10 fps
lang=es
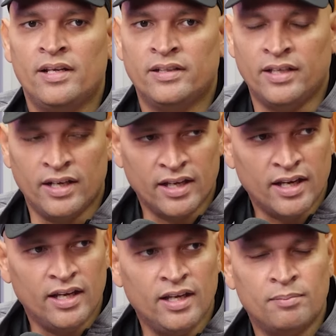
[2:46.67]
Tienen
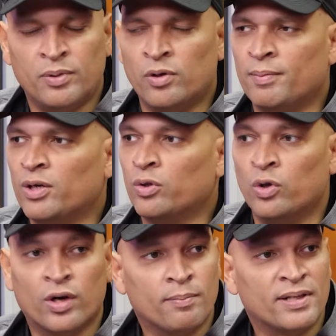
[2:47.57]
que ir por lo menos
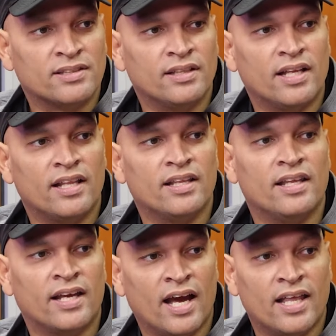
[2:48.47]
dos representantes
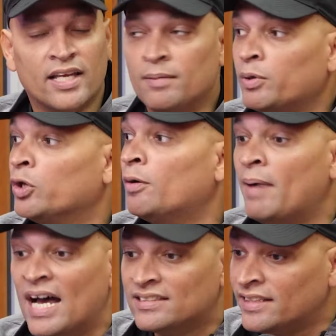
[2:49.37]
de cada equipo, no
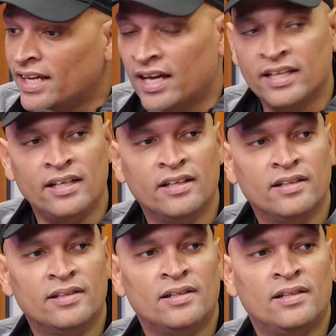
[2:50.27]
más de ahí.
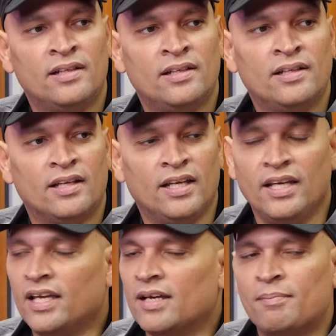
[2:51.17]
Y
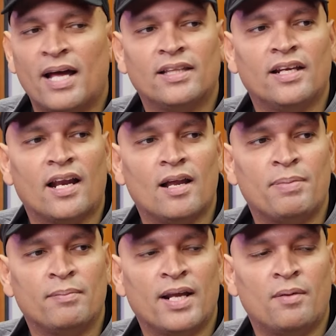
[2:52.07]
quien va a tirar la
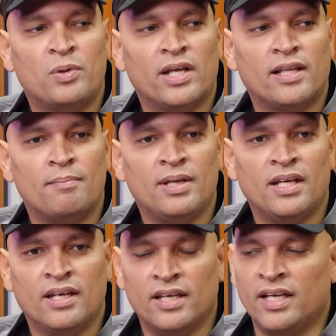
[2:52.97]
primera bola
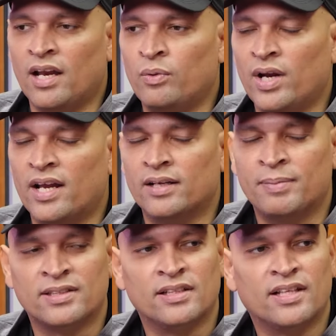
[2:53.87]
también y alguna
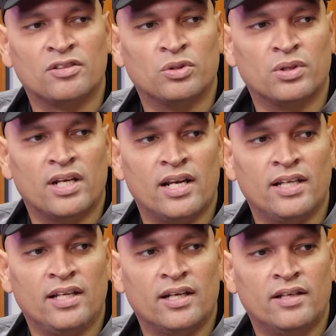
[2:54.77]
representación de la liga.